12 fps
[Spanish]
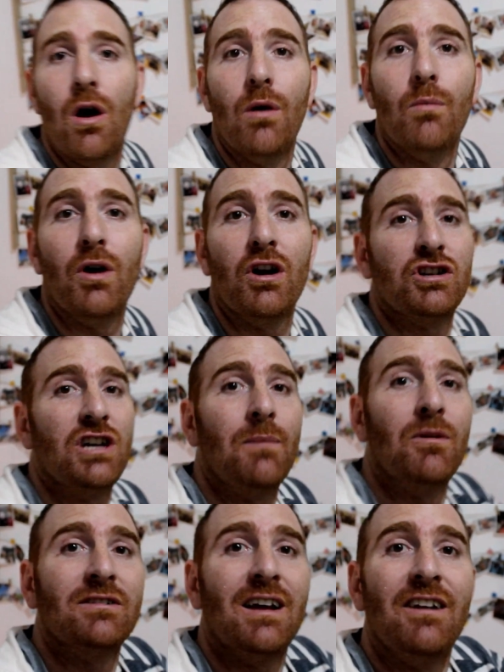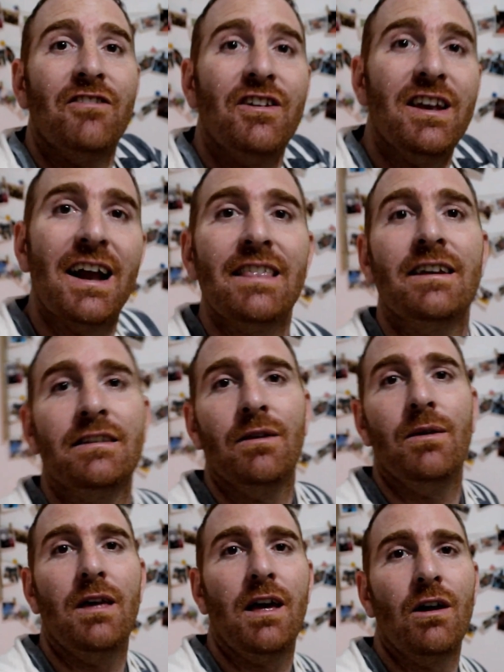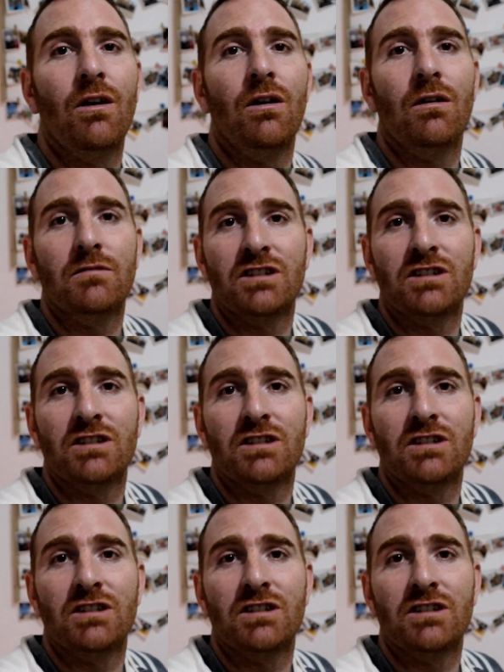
Bueno, llegamos al final de este video,